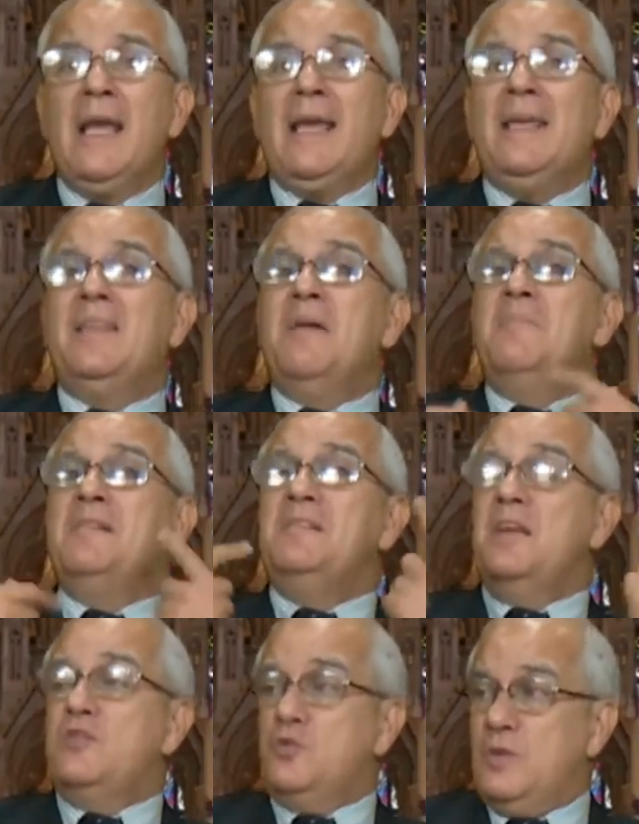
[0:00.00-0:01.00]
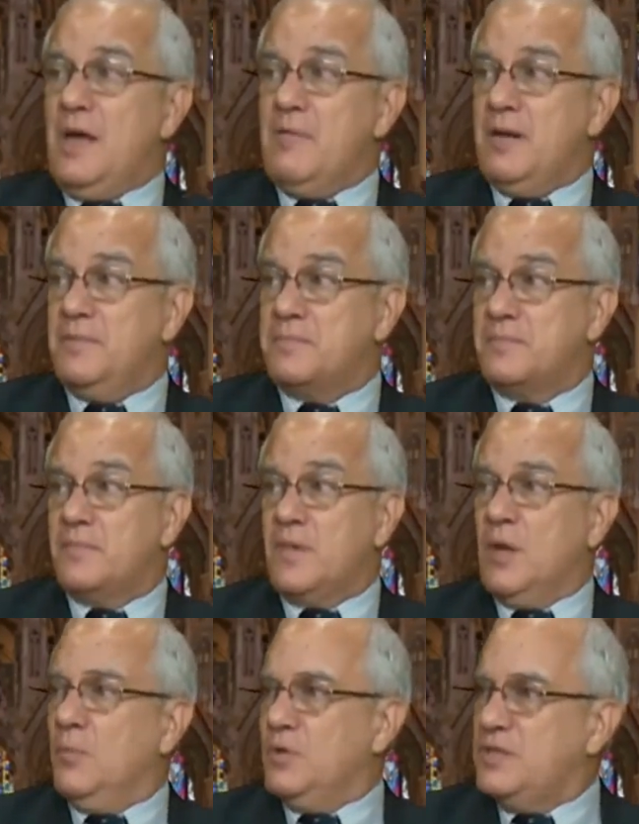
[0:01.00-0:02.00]
Y también se ayudaban.
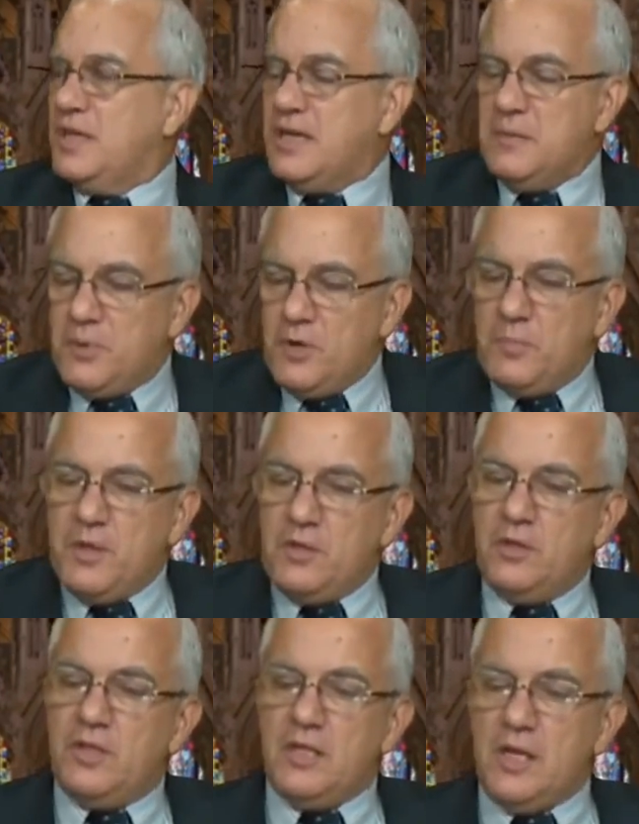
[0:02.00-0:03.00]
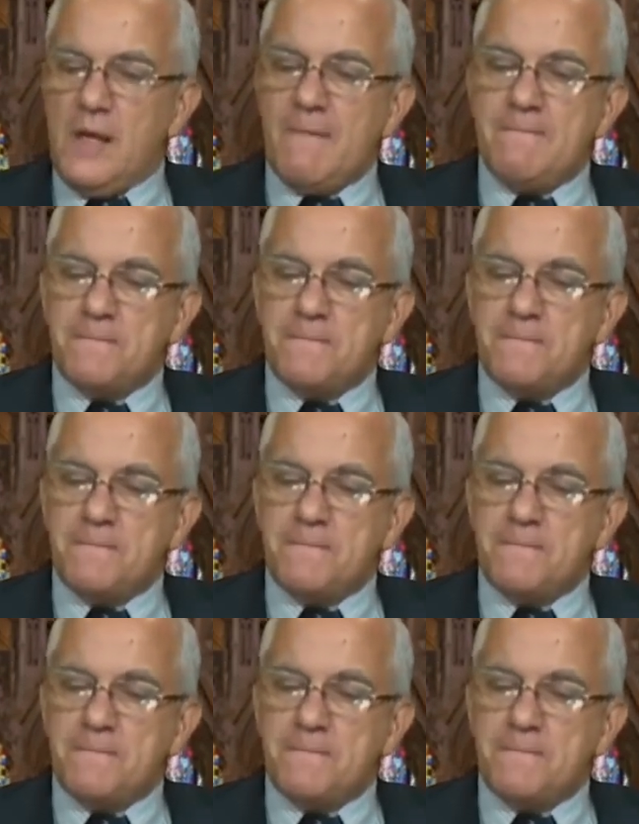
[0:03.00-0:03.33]
Pues sea que el Imperio Español tenía